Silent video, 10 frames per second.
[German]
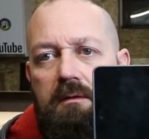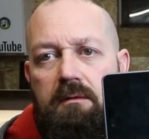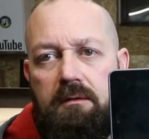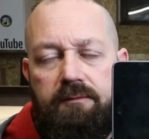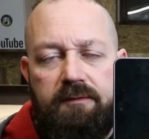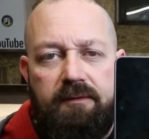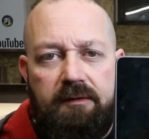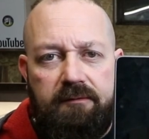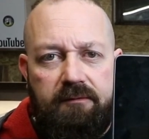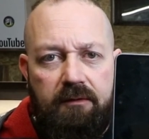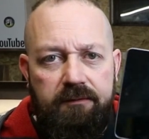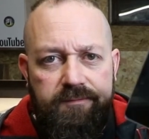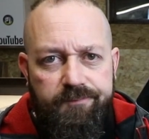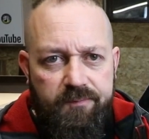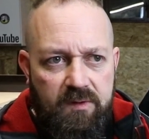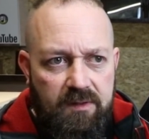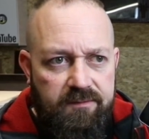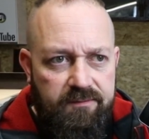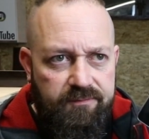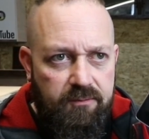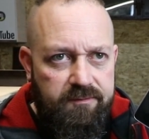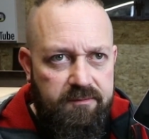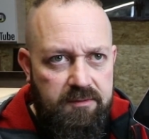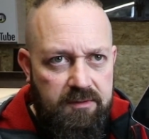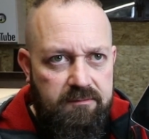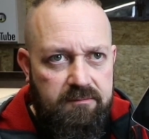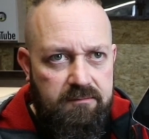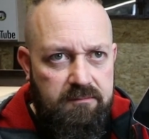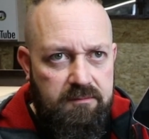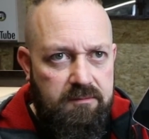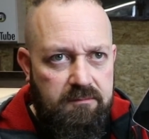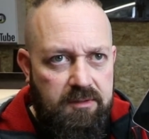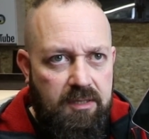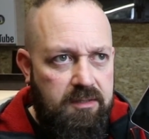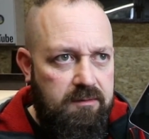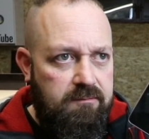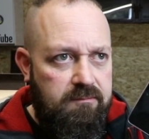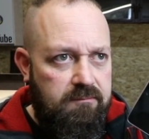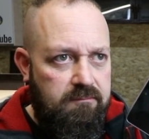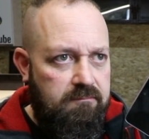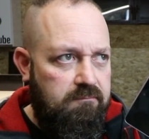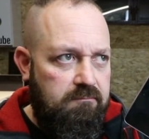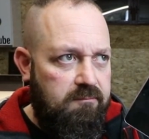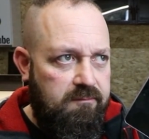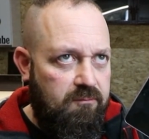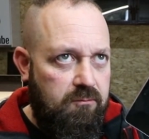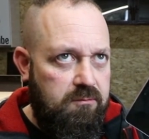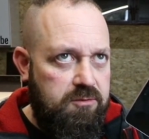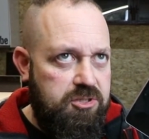äh, von 2012. Das funktioniert, äh, reagiert so